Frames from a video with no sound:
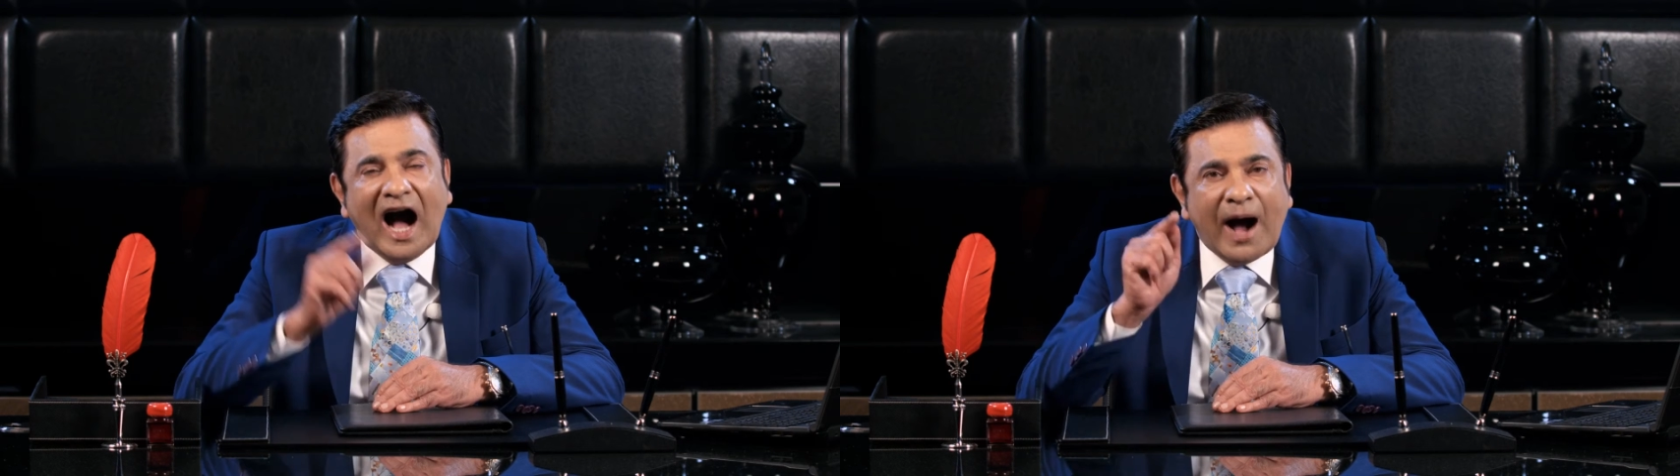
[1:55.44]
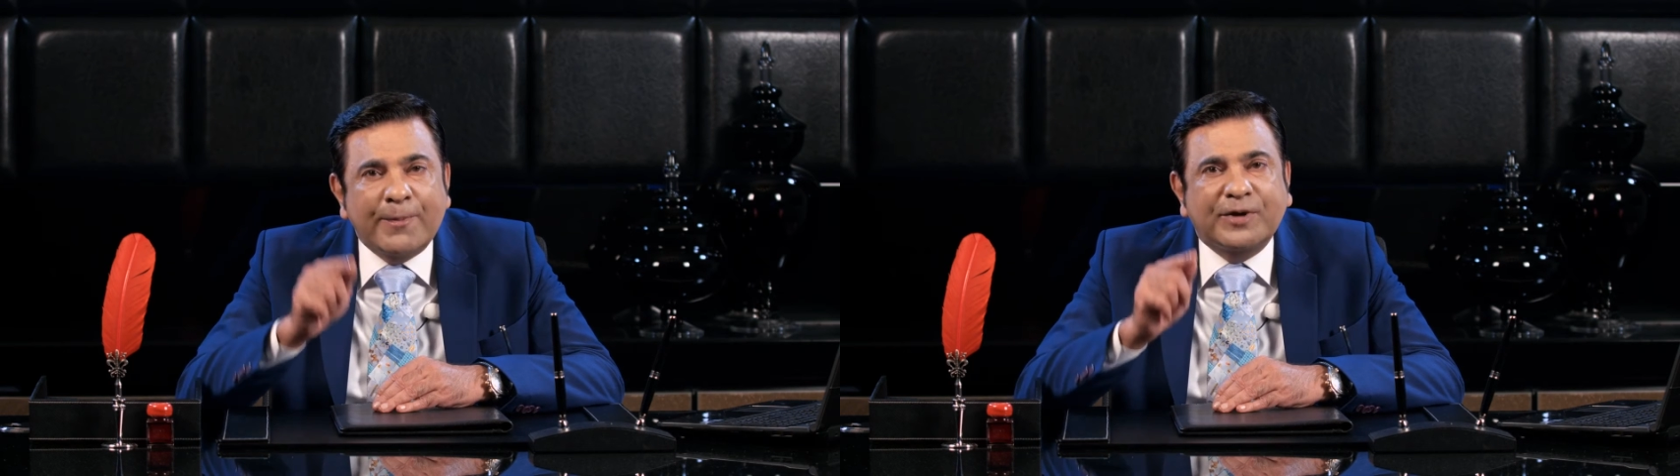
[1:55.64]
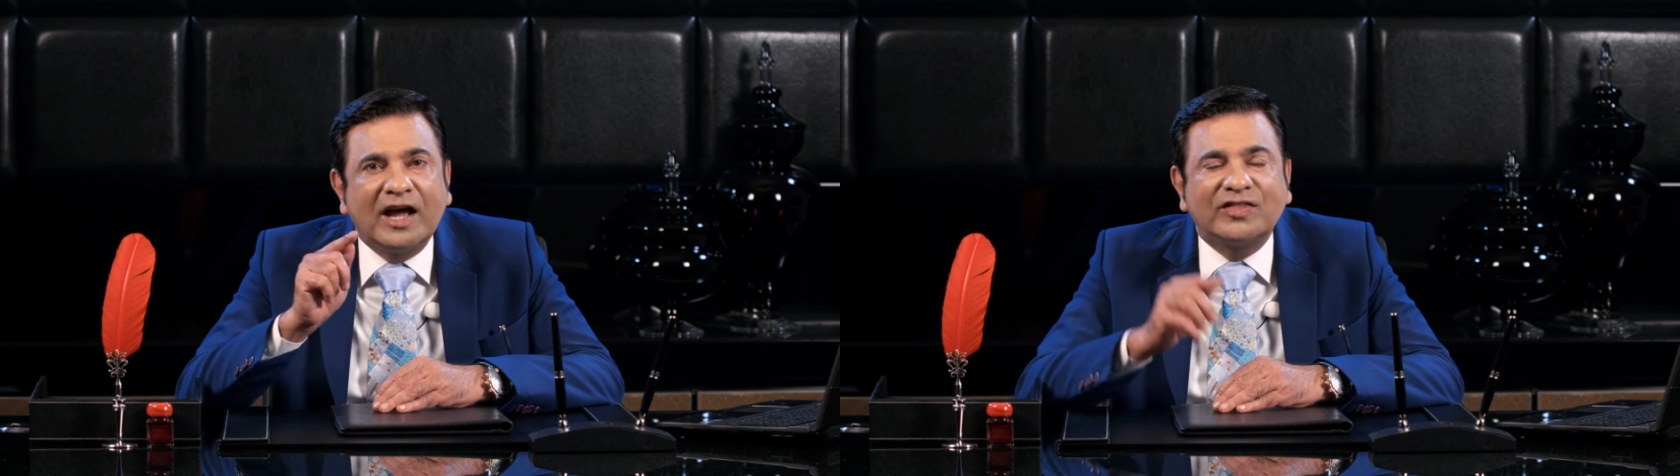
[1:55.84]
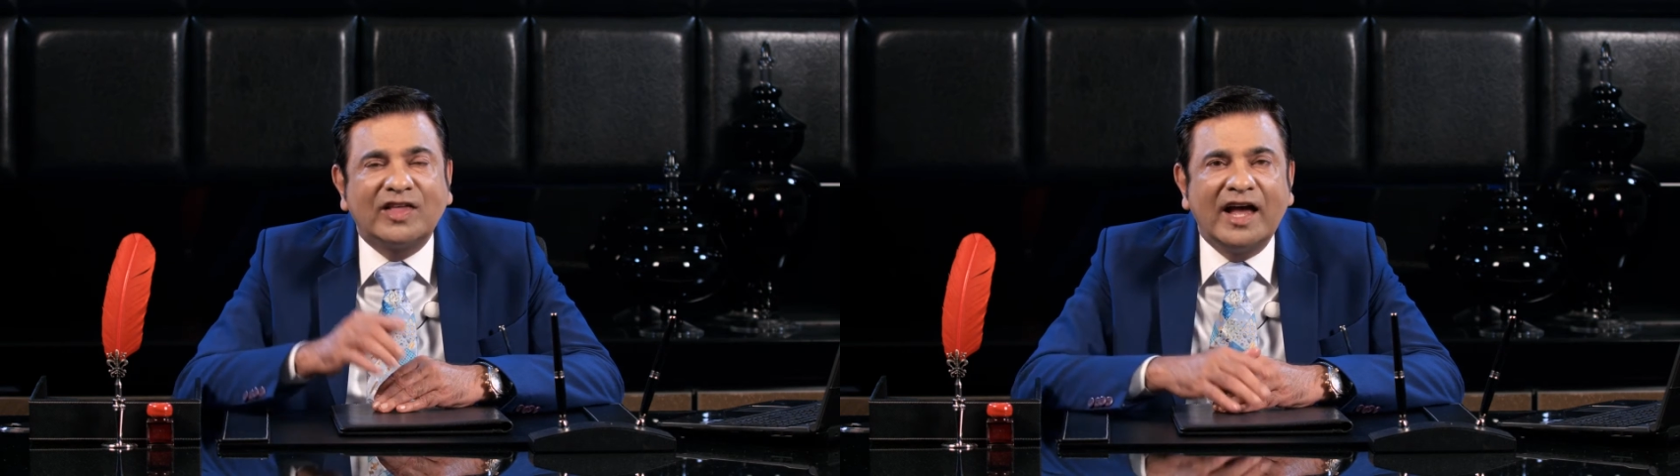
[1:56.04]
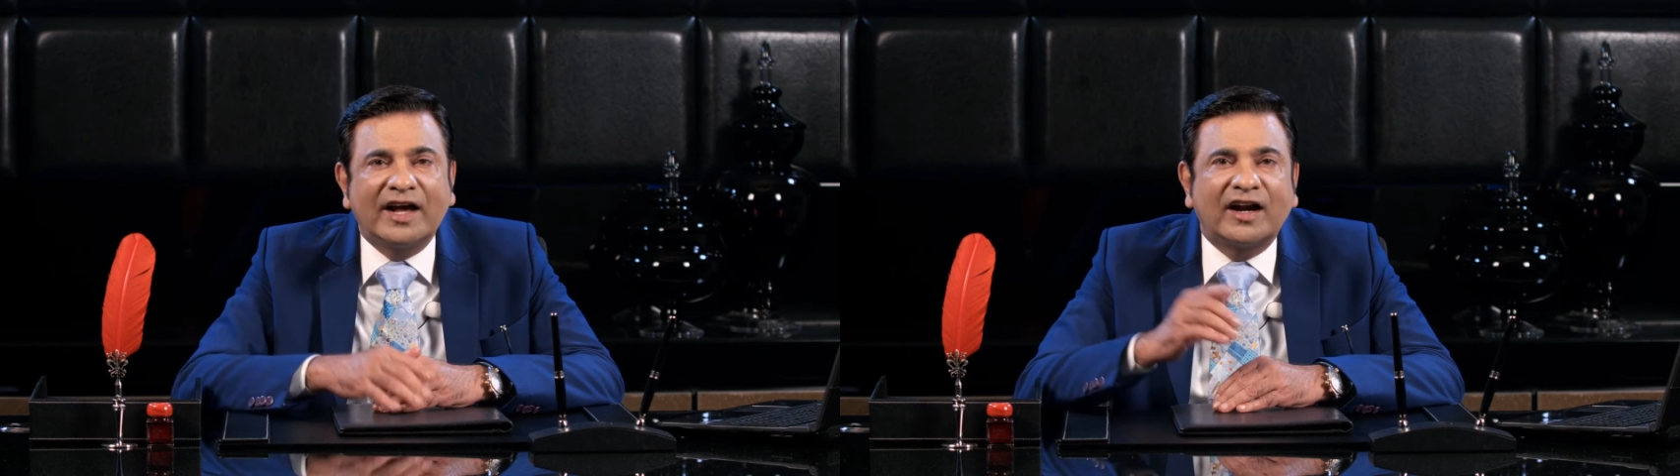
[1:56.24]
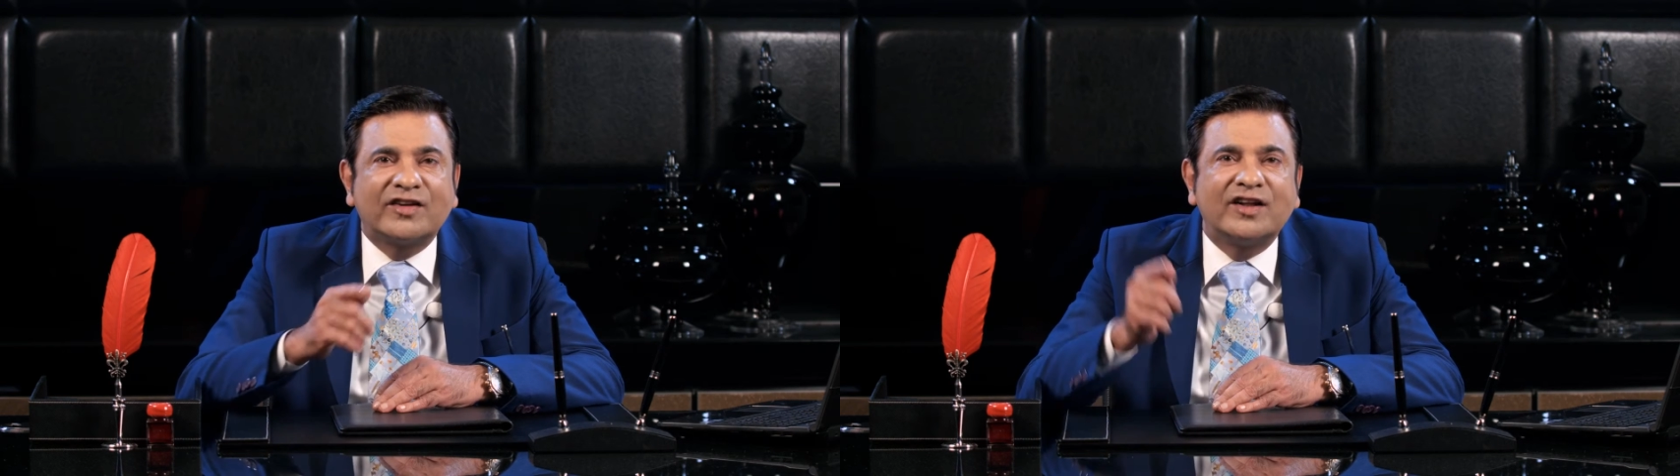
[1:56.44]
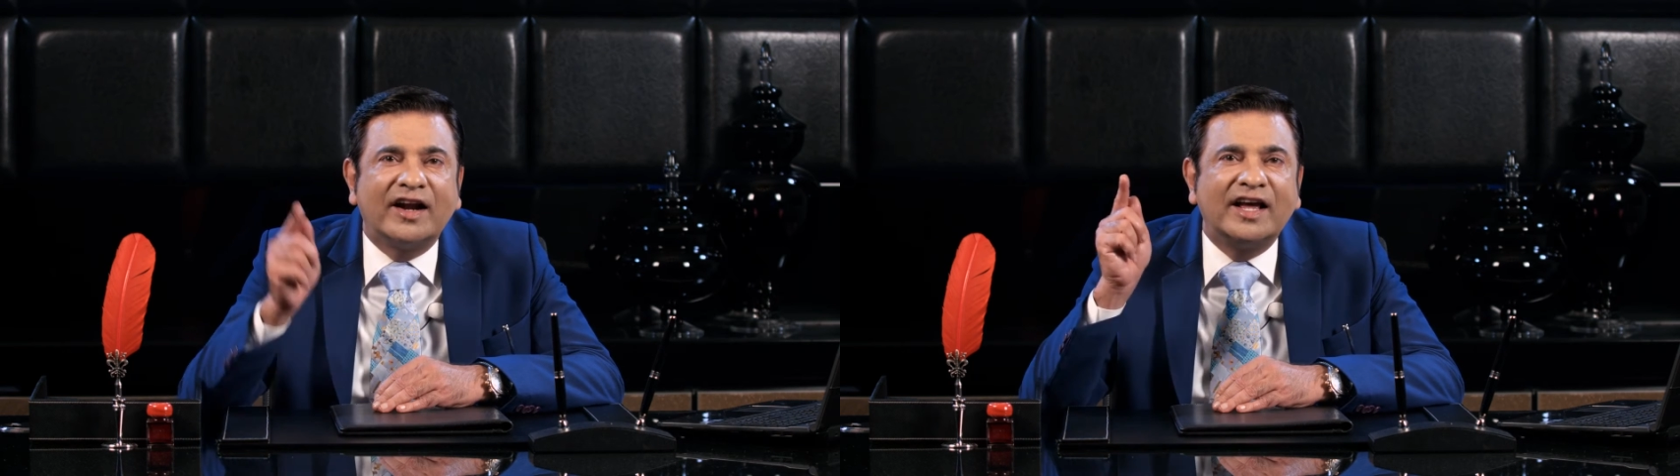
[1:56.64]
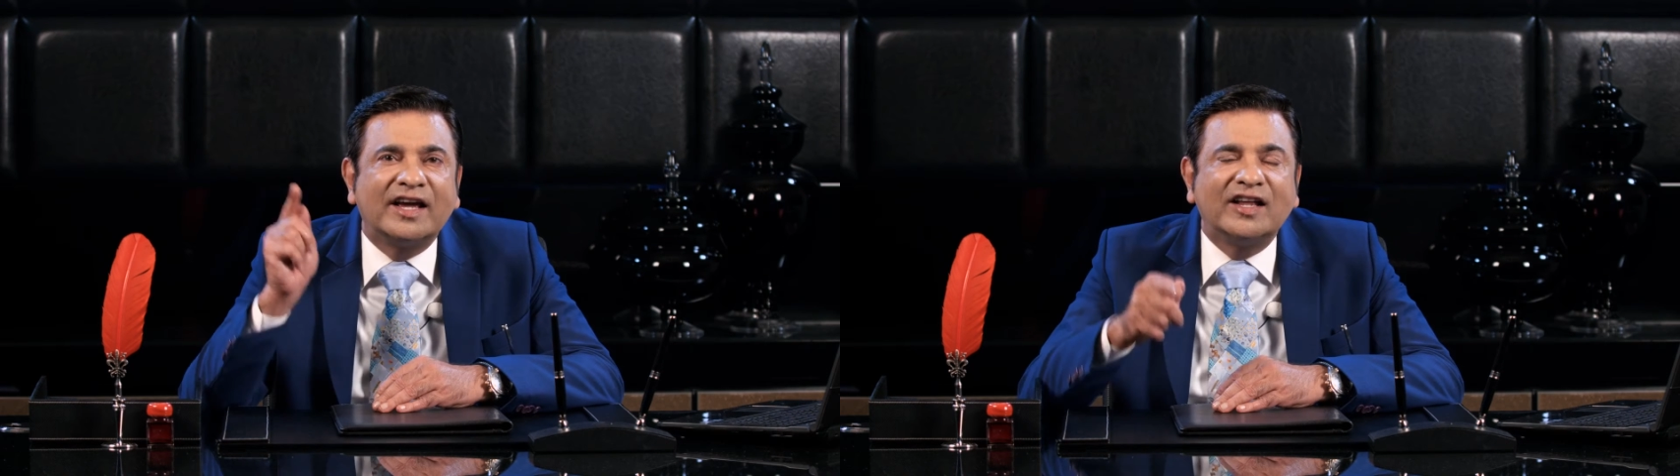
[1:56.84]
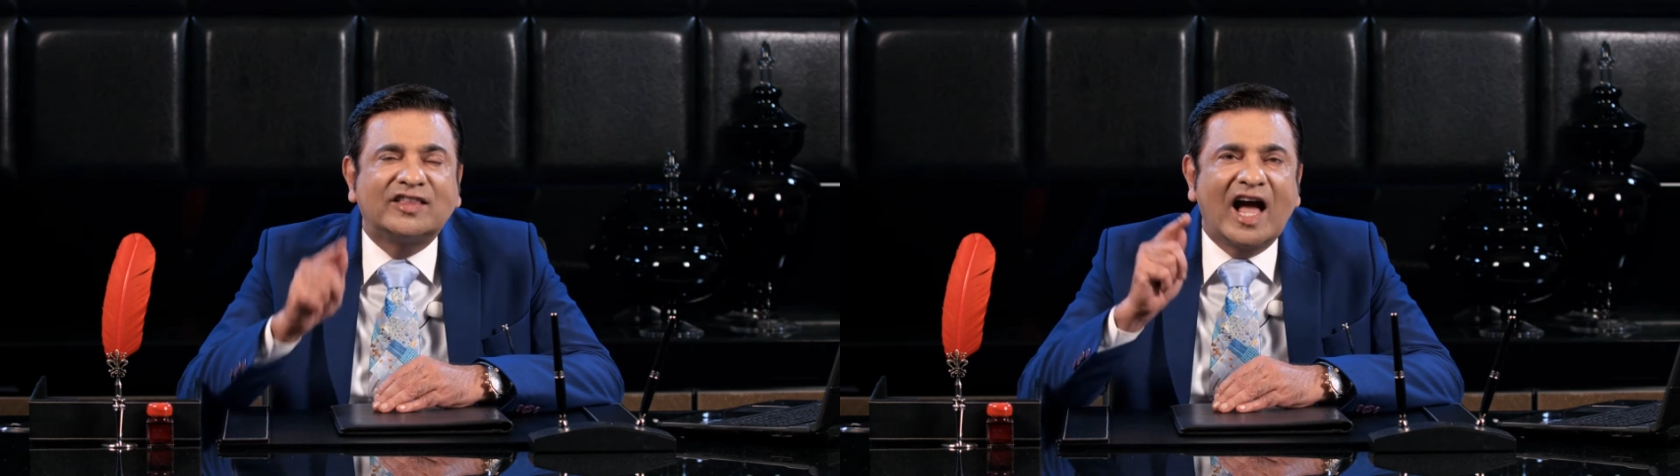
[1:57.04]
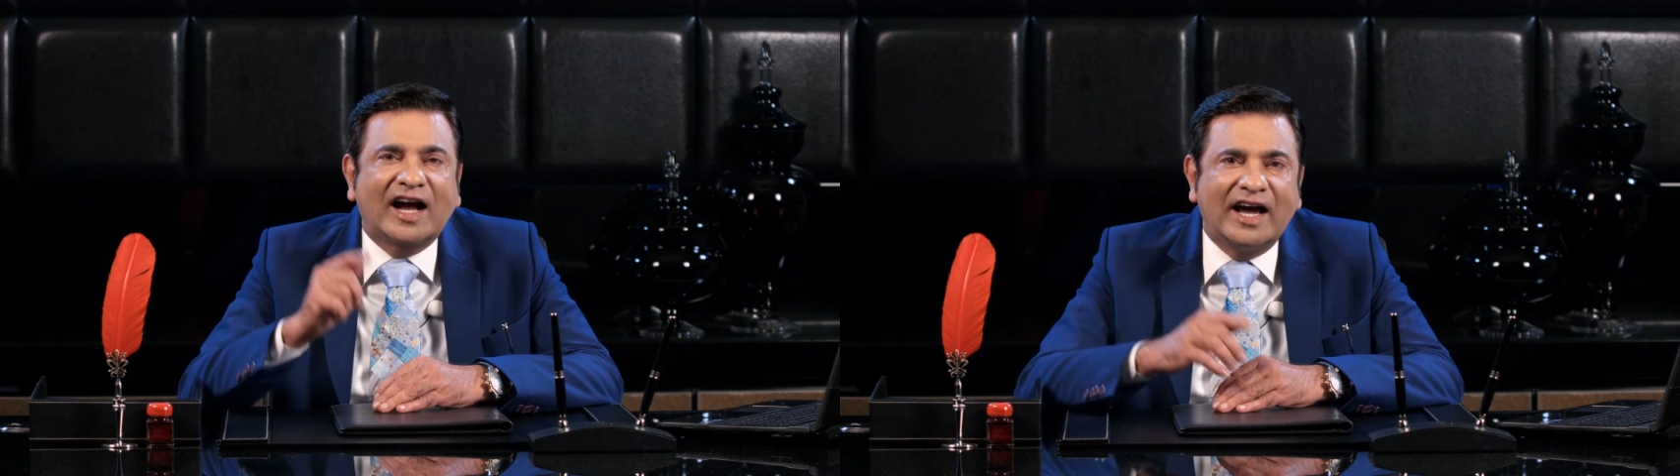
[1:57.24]
आप कहते हैं कृष्ण ने
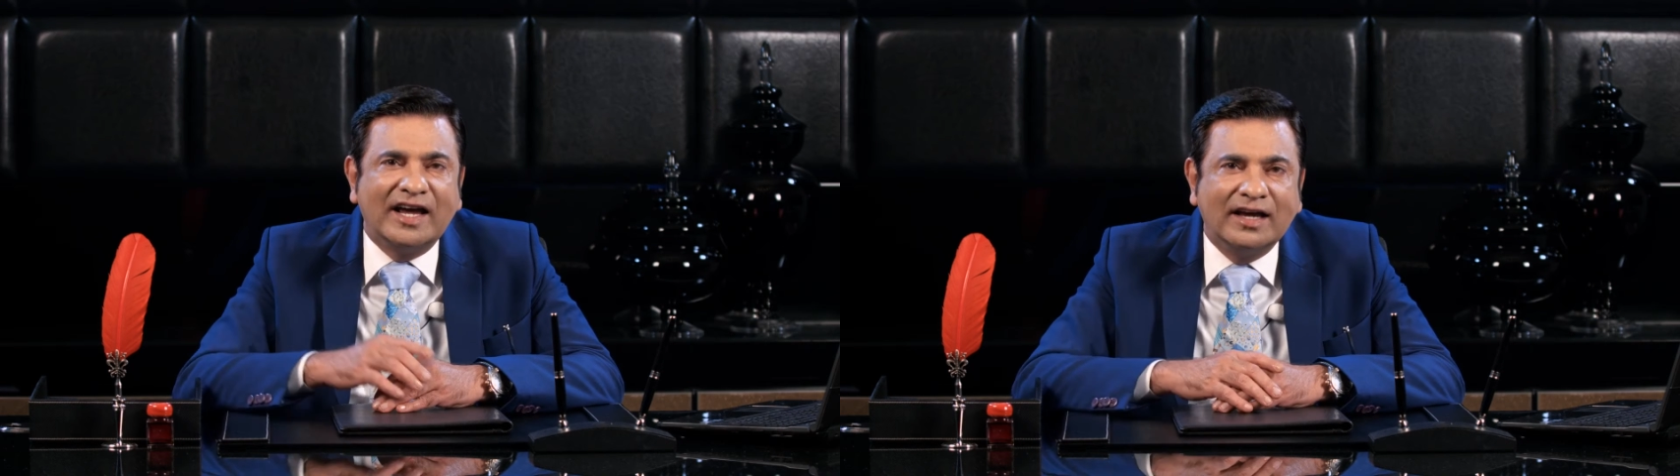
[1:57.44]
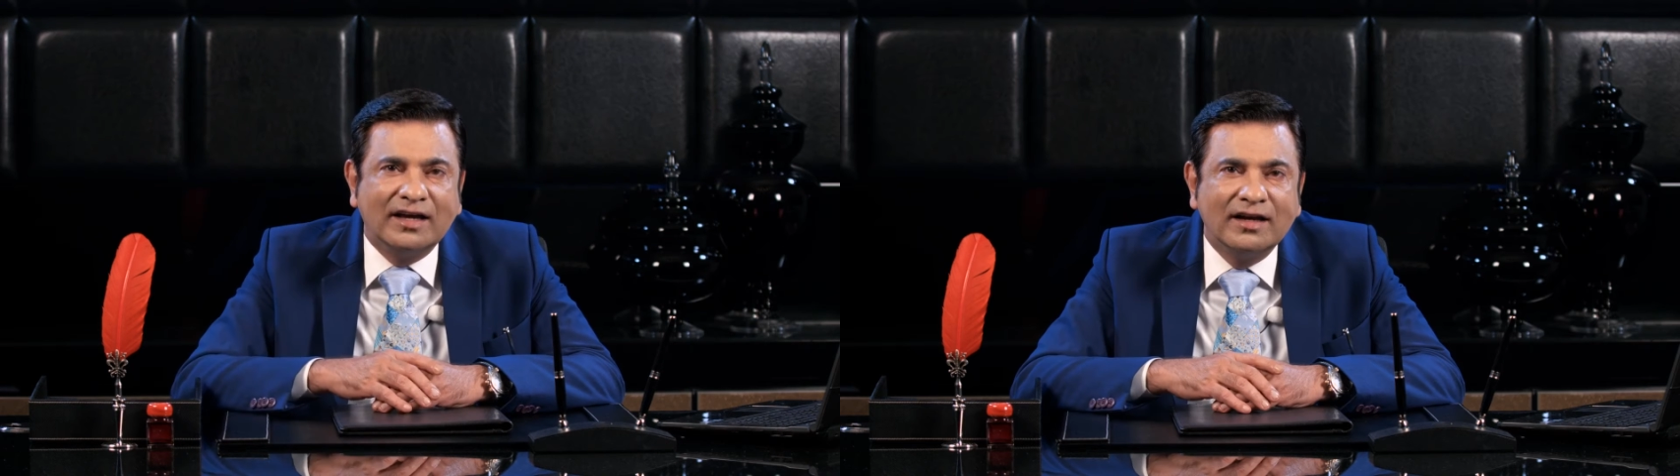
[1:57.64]
गीता कही